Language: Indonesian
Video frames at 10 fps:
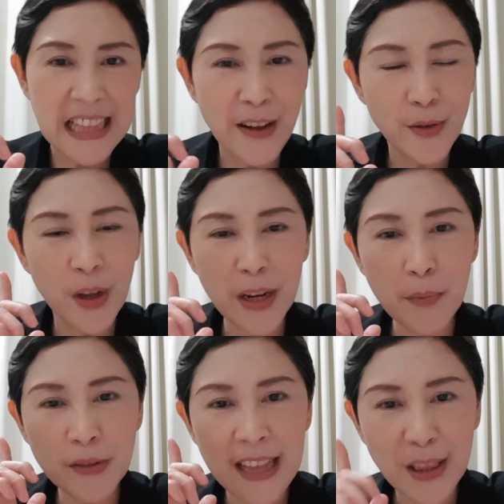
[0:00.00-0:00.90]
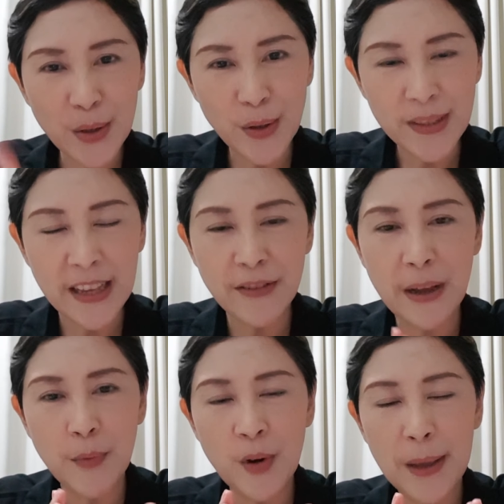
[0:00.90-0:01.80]
Tahun 2001 saya
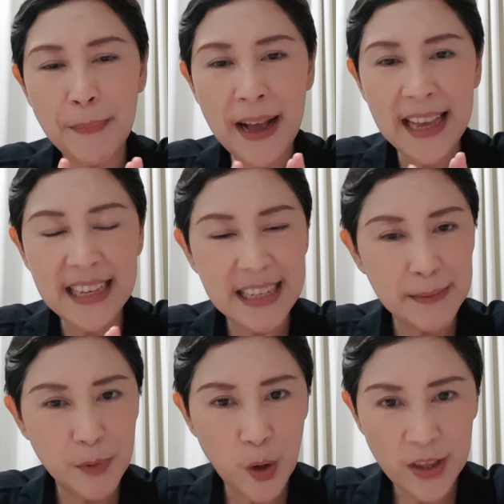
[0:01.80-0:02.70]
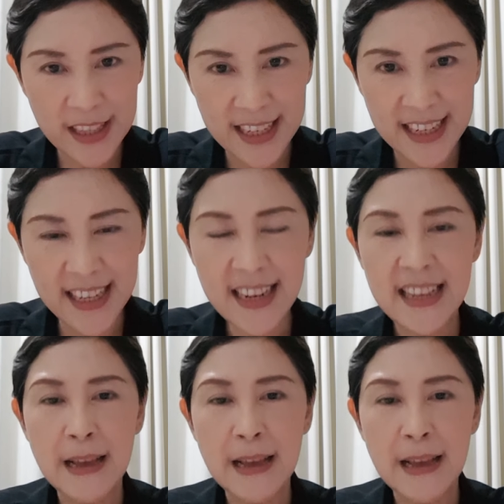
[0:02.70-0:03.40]
udah mulai pakai krim dokter,